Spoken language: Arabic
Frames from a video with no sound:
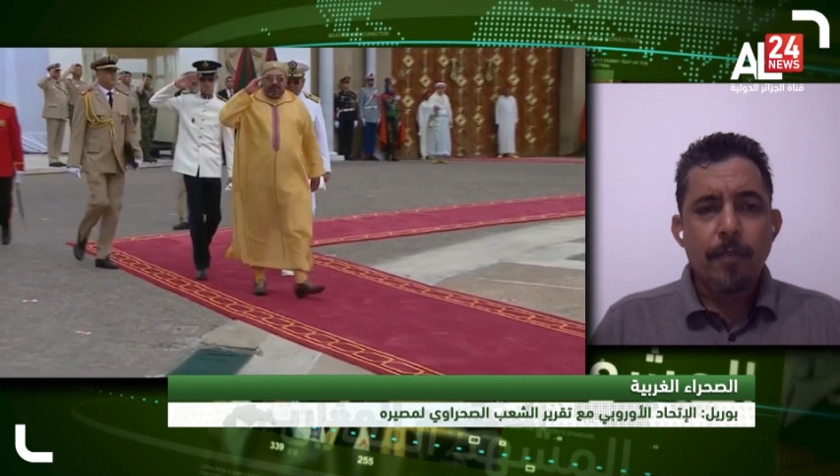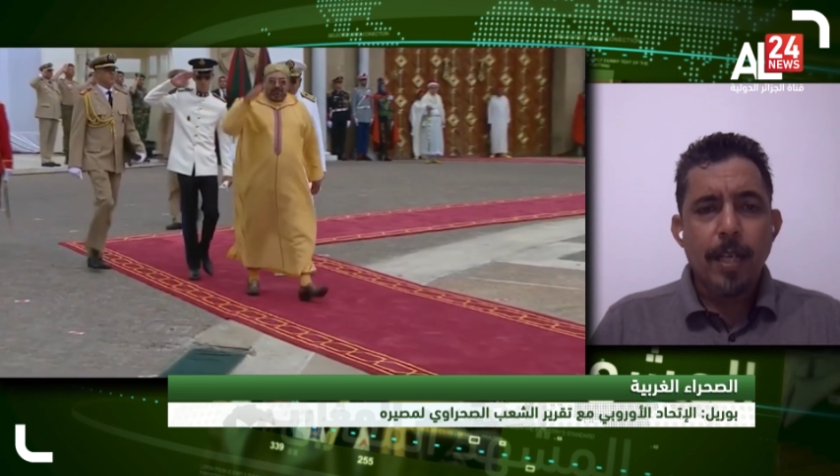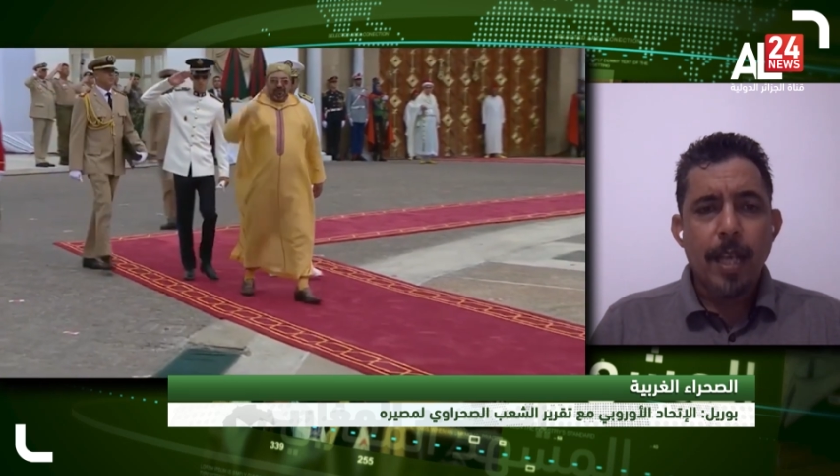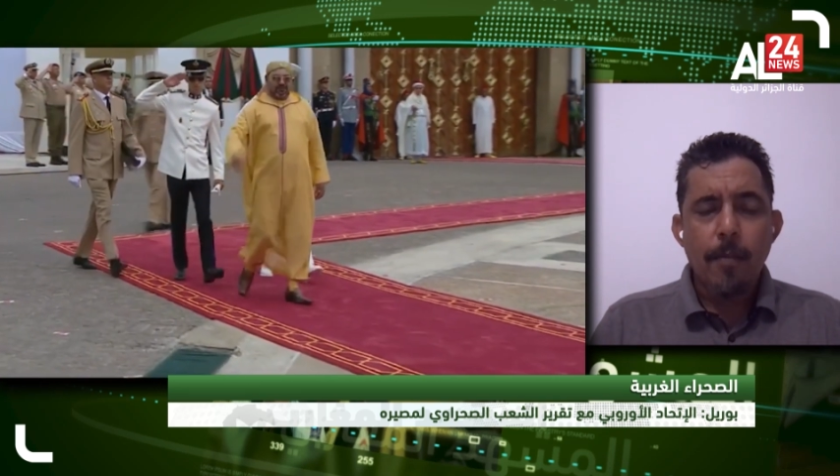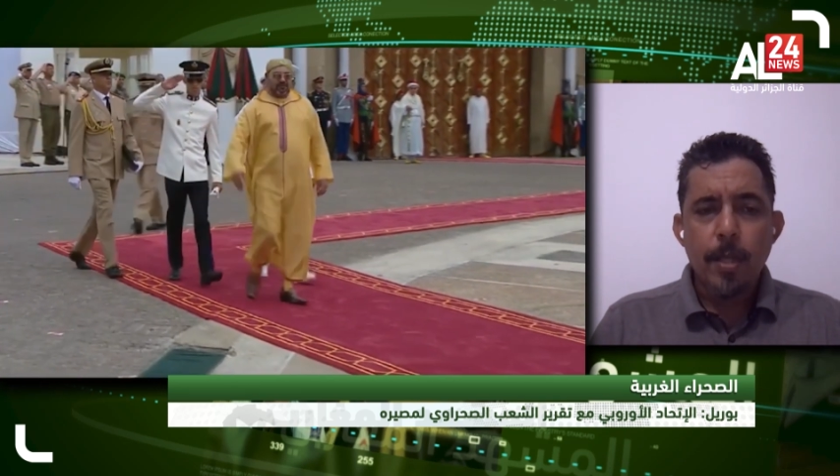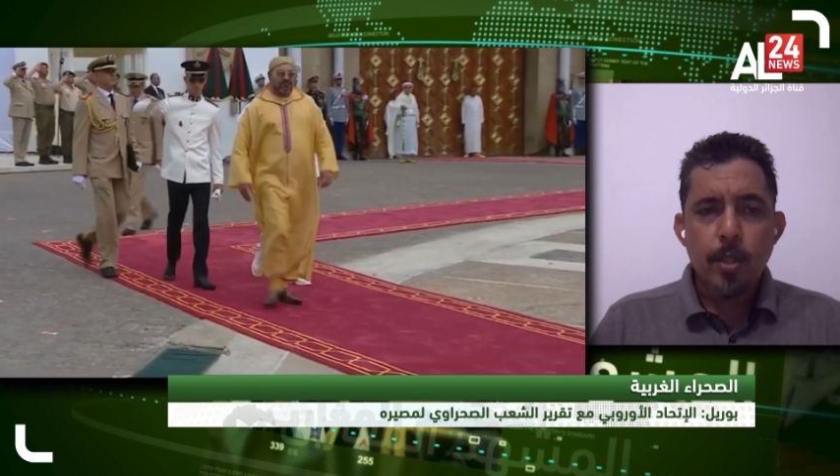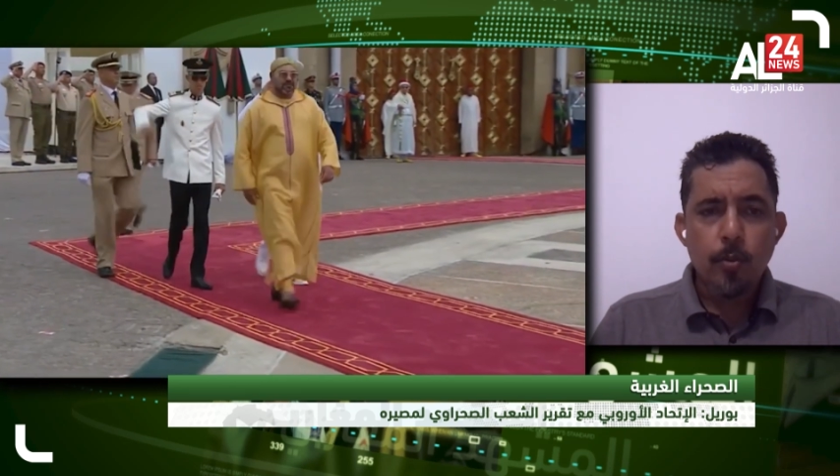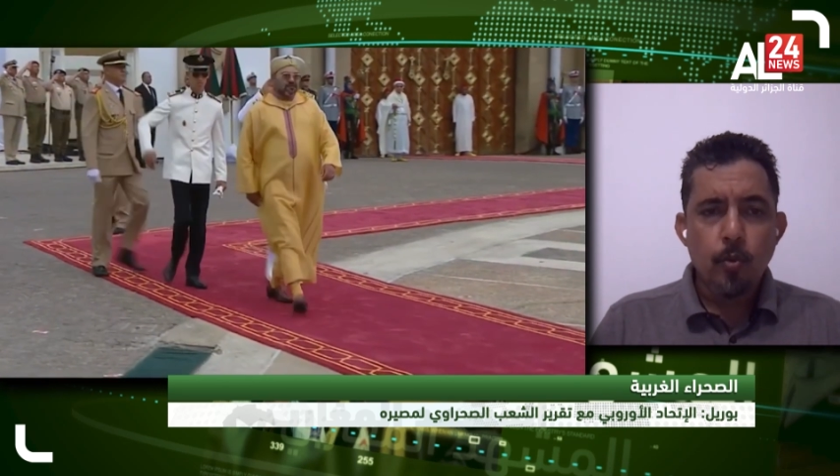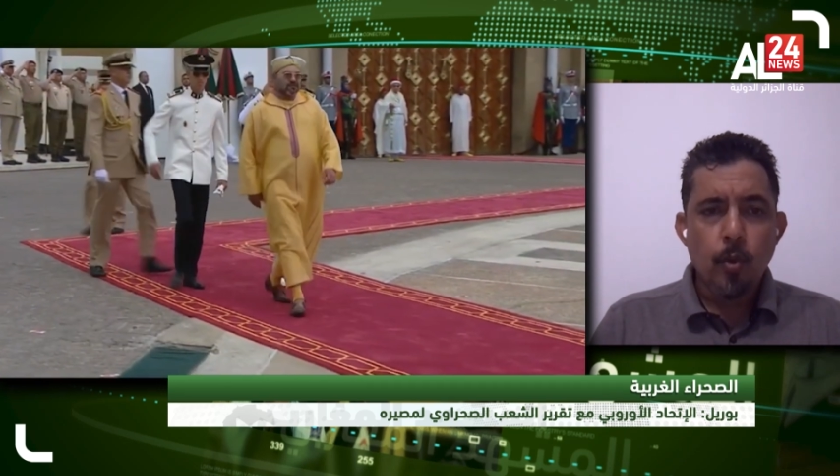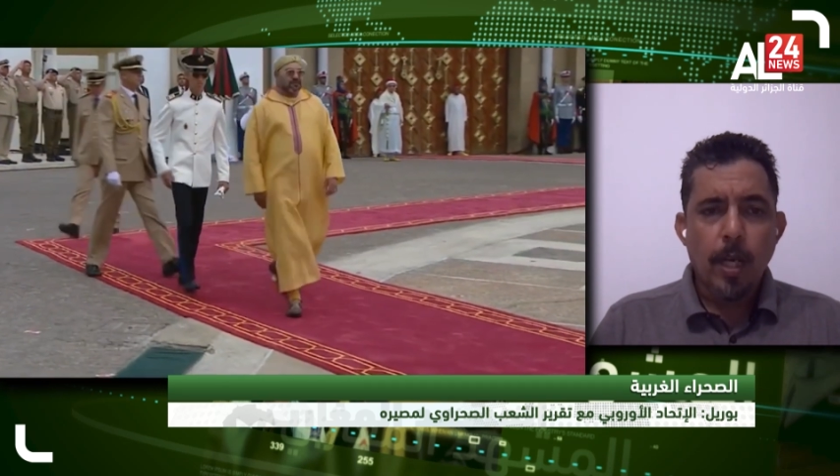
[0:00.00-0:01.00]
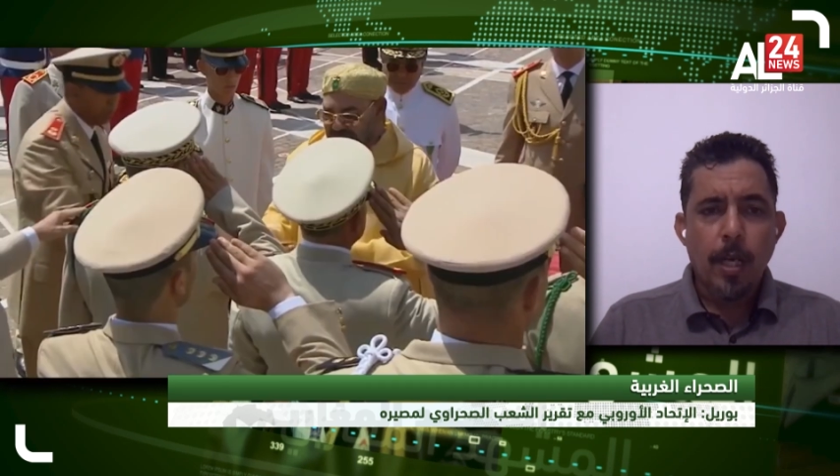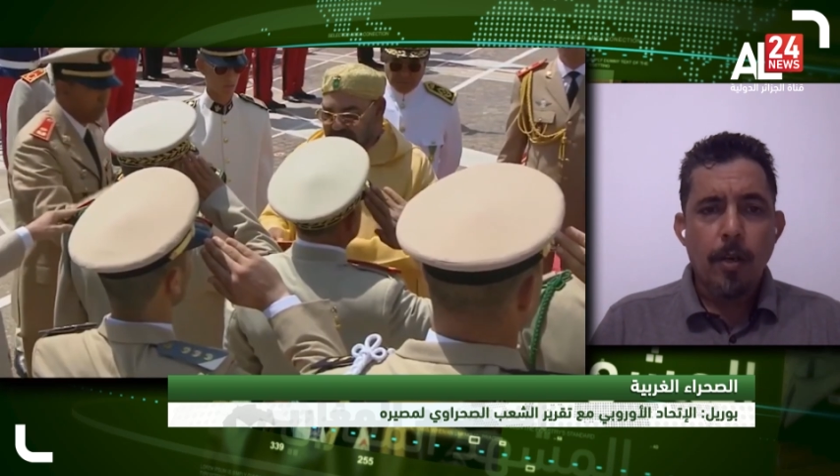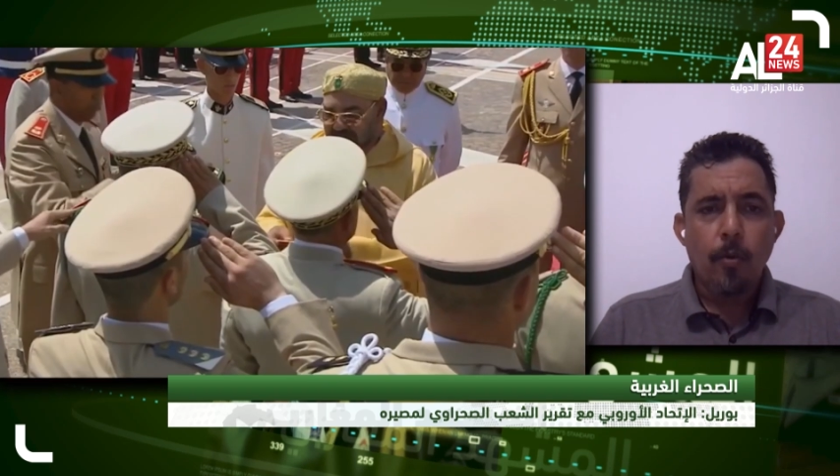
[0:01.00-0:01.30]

اللامسؤوله